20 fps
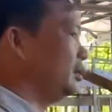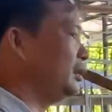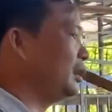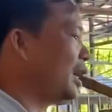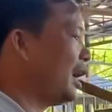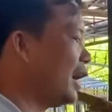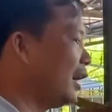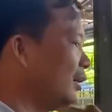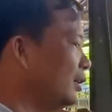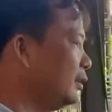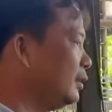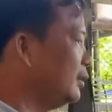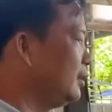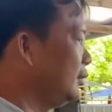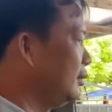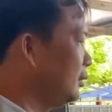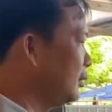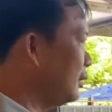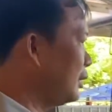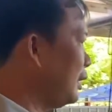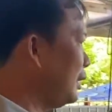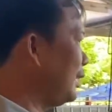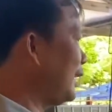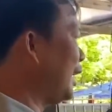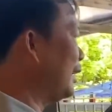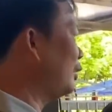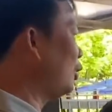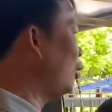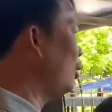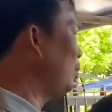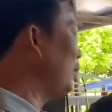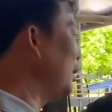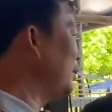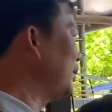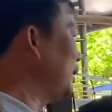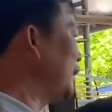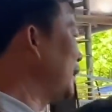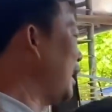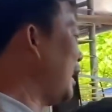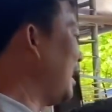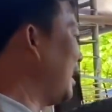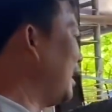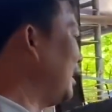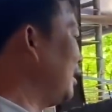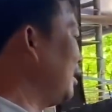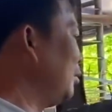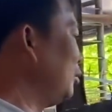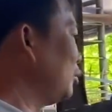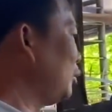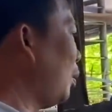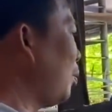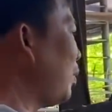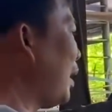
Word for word: sáng cho rồi. Cái nhà thuốc mình bây giờ là được 10